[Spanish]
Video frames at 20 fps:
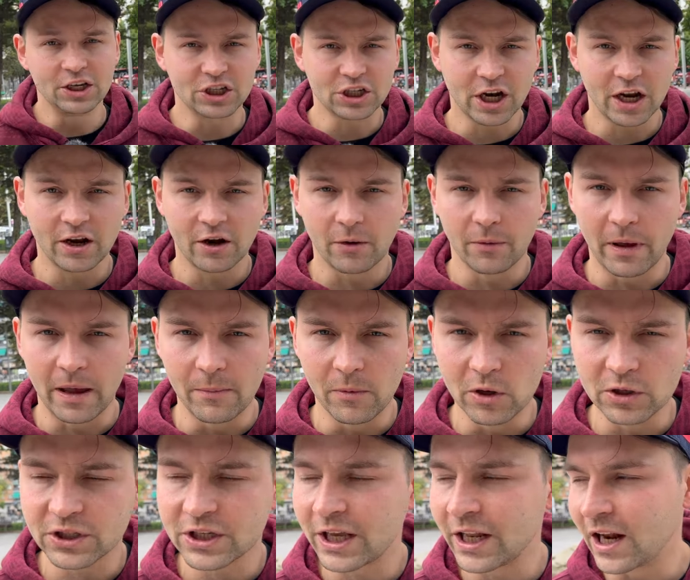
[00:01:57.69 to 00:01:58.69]
y ya nos
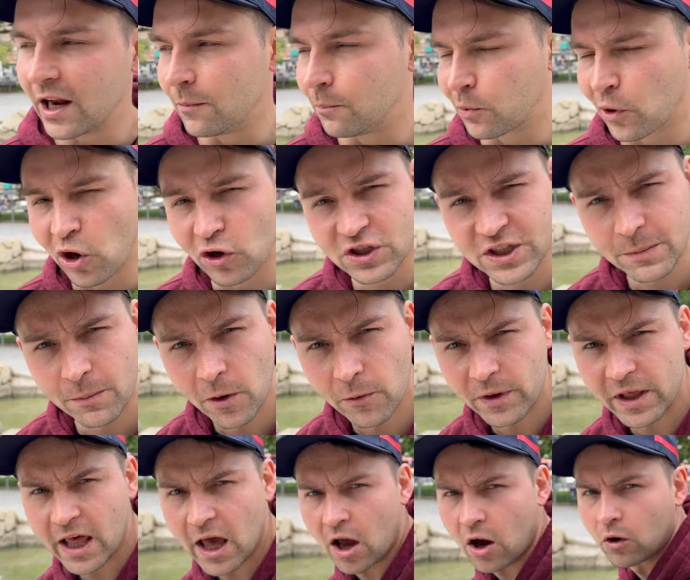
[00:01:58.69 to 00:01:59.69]
vemos en el próximo
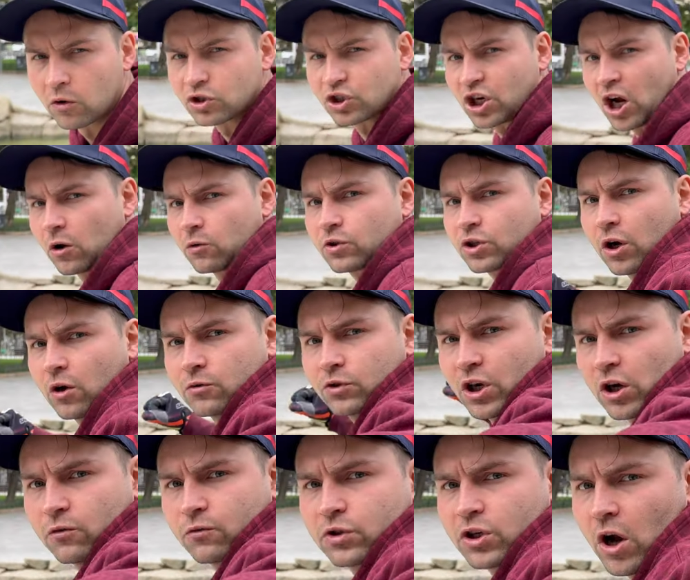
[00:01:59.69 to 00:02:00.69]
video. Chau, chau,
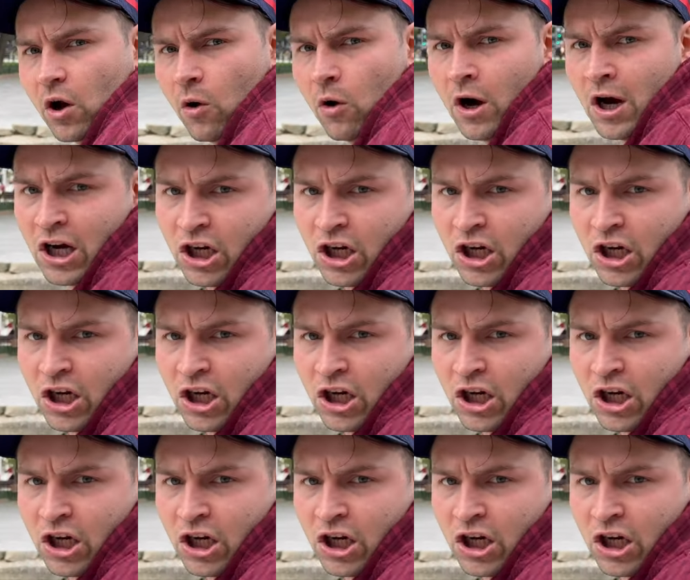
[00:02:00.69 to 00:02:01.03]
chau, chau.